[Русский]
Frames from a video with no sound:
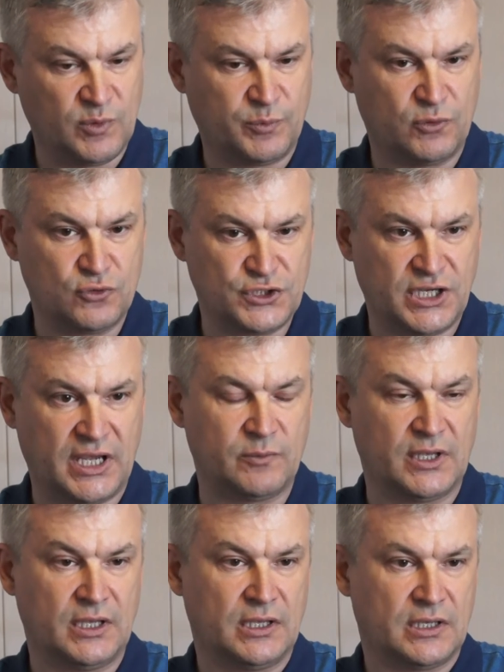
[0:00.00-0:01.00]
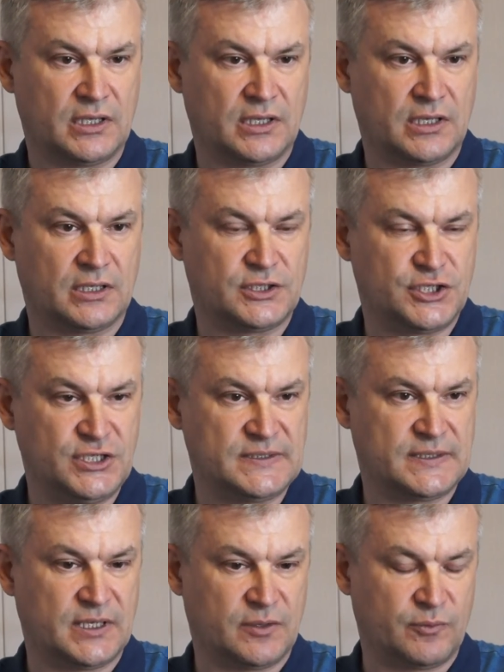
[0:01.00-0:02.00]
мы получаем э,
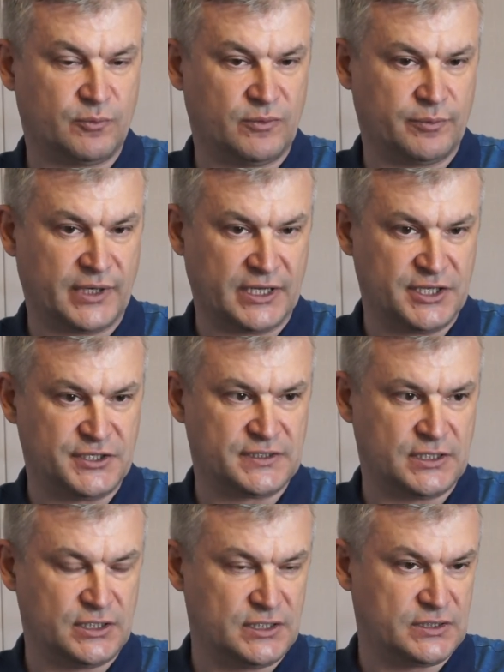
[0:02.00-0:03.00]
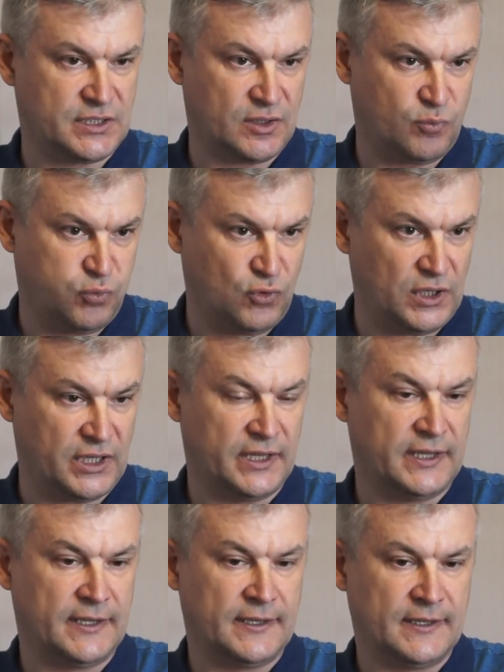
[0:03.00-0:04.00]
чистое, практически чистое
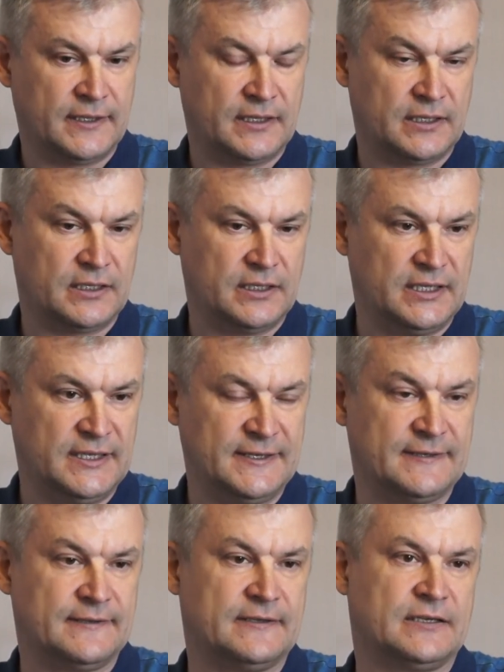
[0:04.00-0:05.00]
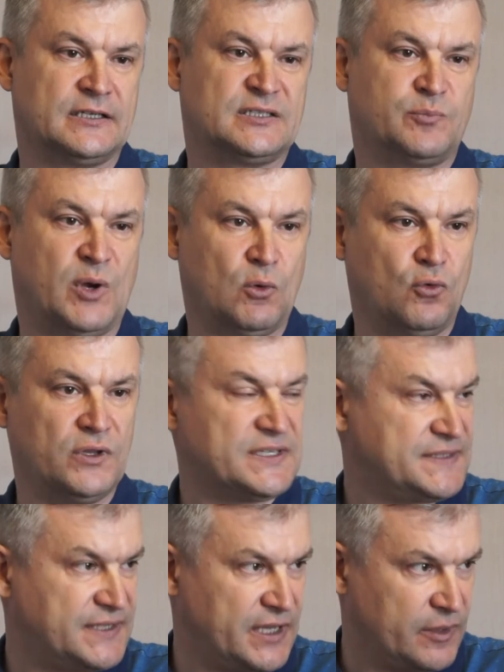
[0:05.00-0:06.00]
поле и э, спокойно
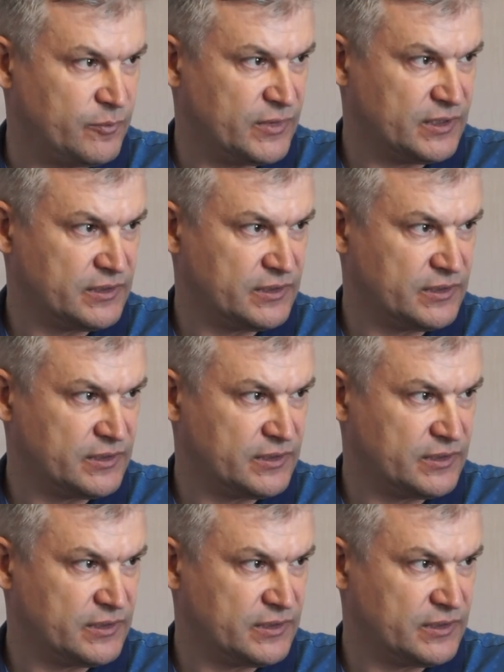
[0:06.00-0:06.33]
сеем.